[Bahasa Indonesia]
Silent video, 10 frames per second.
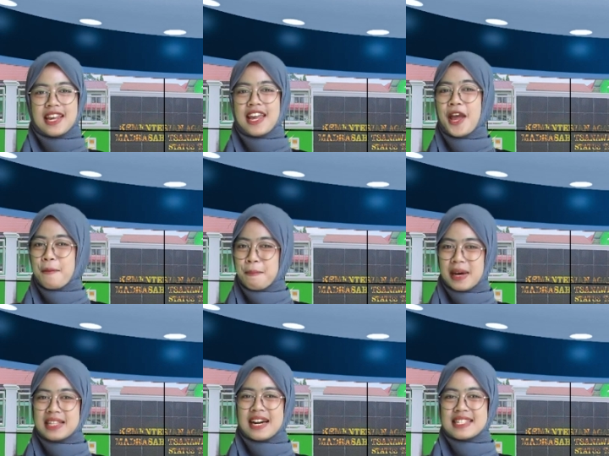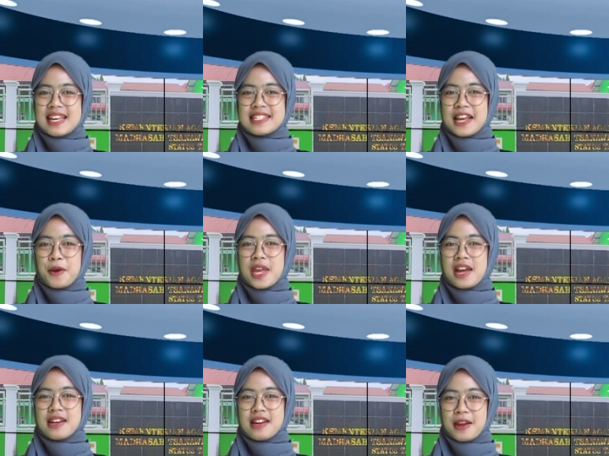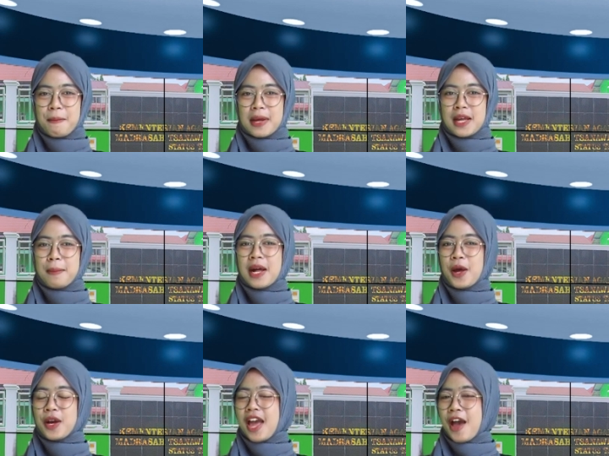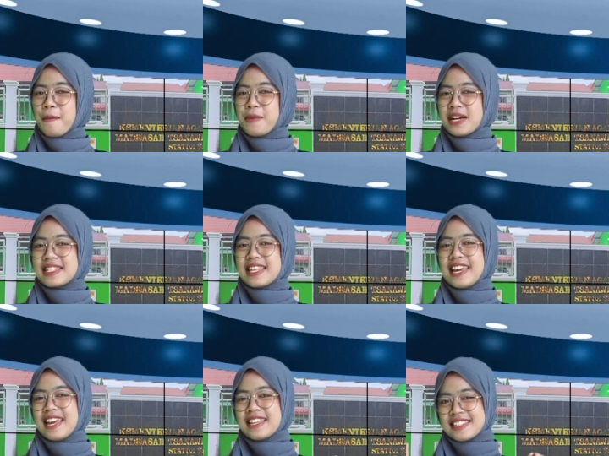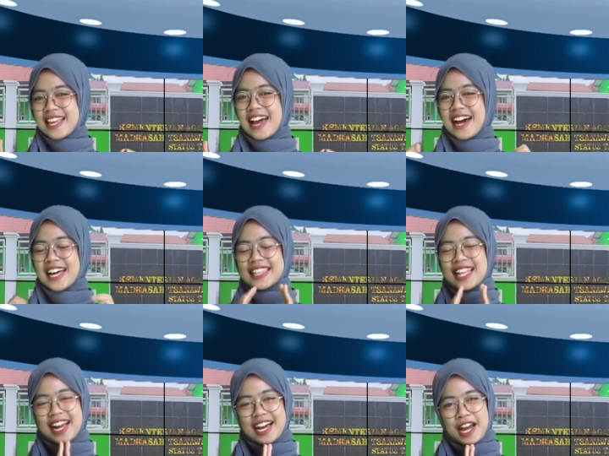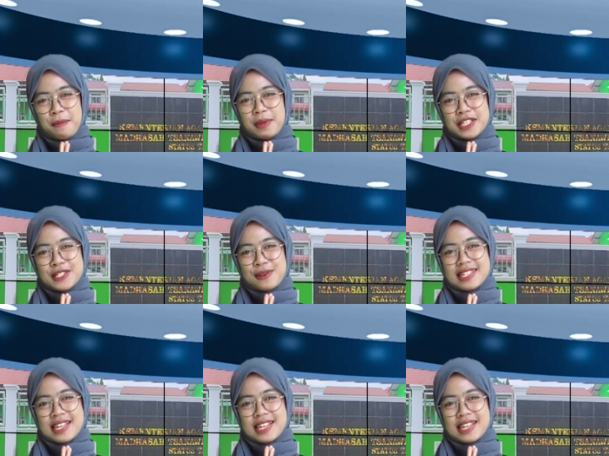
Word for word: diri. Madrasah Sanawiyah Negeri 4 Tabalong bersih, sehat, dan agamis.